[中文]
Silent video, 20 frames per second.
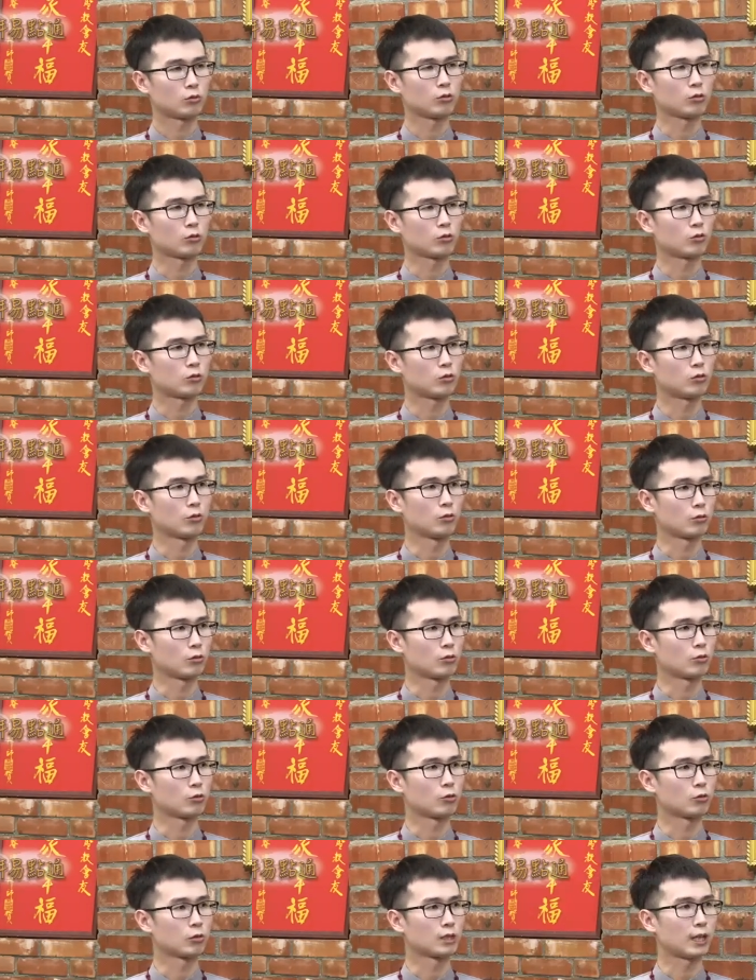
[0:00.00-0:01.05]
有
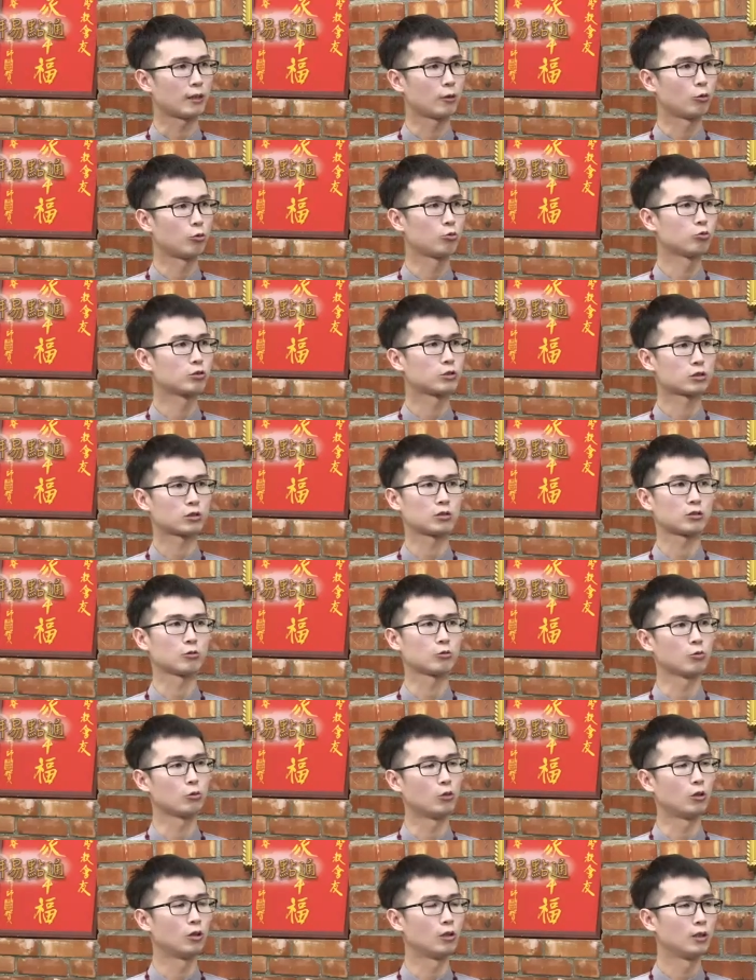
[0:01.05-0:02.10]
有有在护持
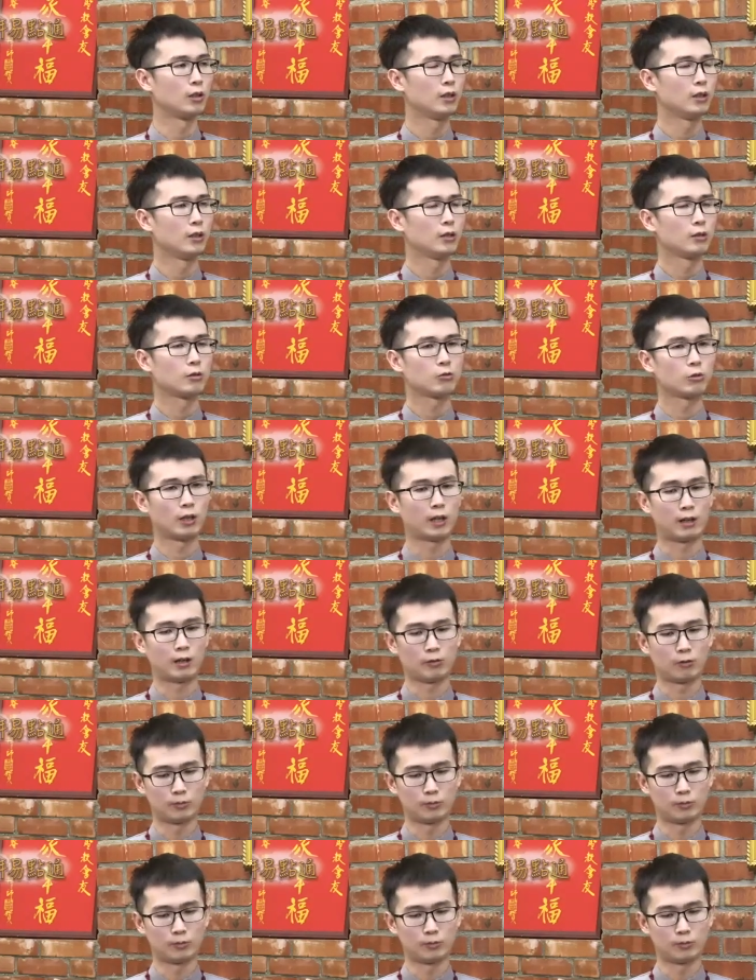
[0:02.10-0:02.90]
我，对吧？